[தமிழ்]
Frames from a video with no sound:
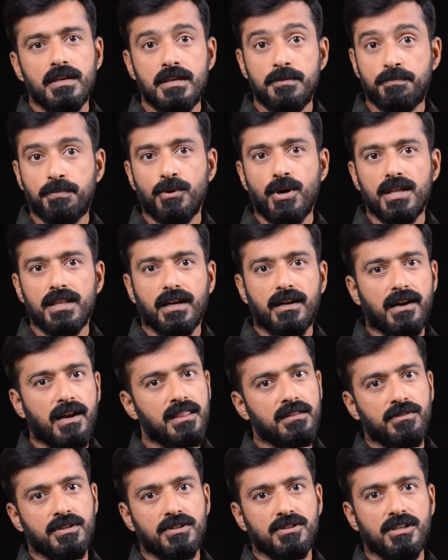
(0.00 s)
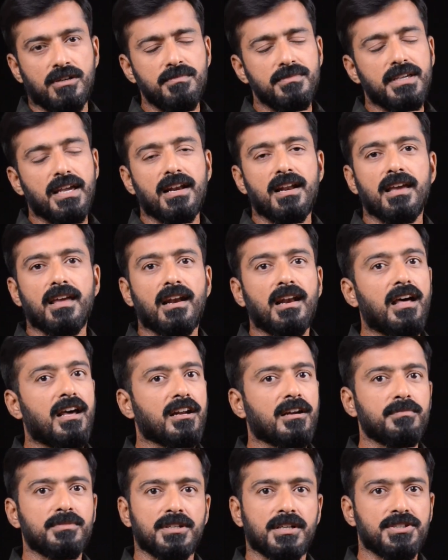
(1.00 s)
இப்போ அதை கடந்து வந்துட்டோம் ஏன்னா
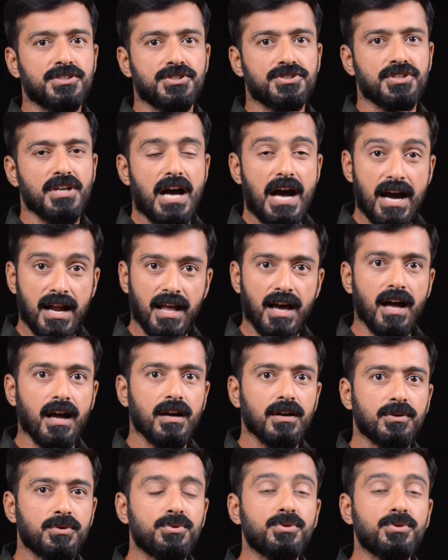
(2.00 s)
எல்லாருக்கும் தெரிஞ்சிருச்சு ஆனால்